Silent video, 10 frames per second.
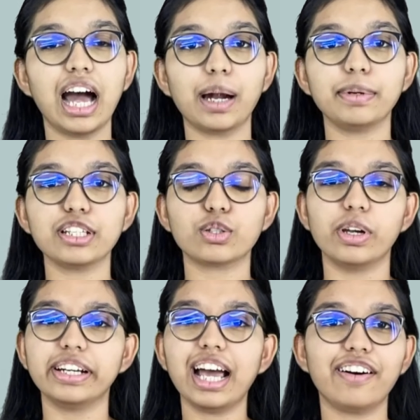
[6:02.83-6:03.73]
அப்படின்னு
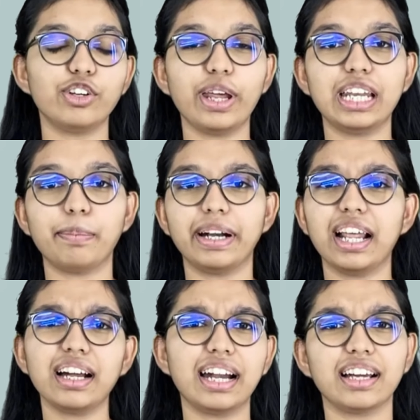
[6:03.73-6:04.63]
சொல்லிட்டு அவளும் என்ன
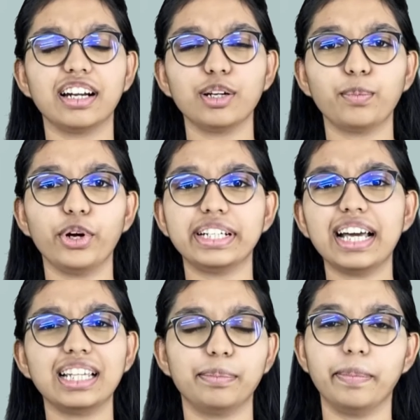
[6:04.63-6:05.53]
பண்ணா கடகடன்
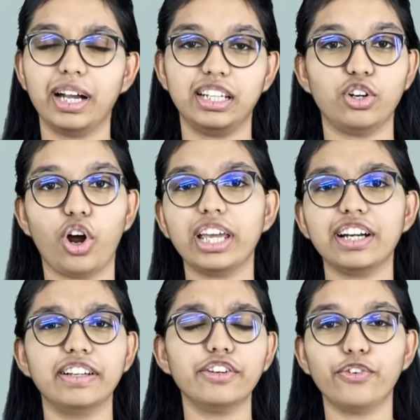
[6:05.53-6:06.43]
போயிட்டு அந்த அந்த
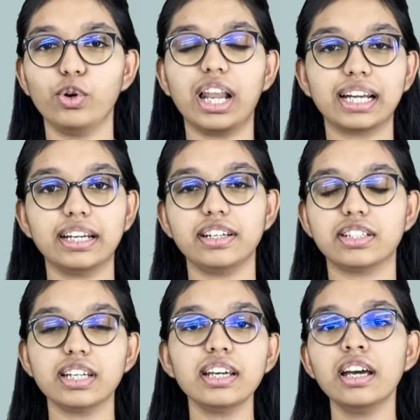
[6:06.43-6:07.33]
டிராயிங்கை வந்து ஃபுல்லாக
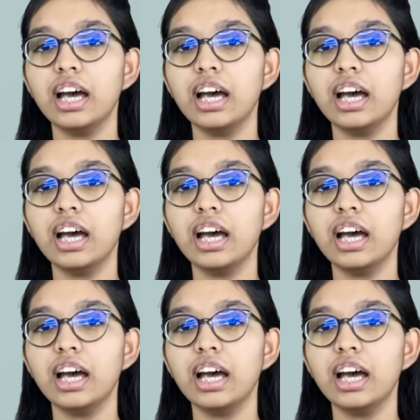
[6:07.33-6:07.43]
கிழிச்சு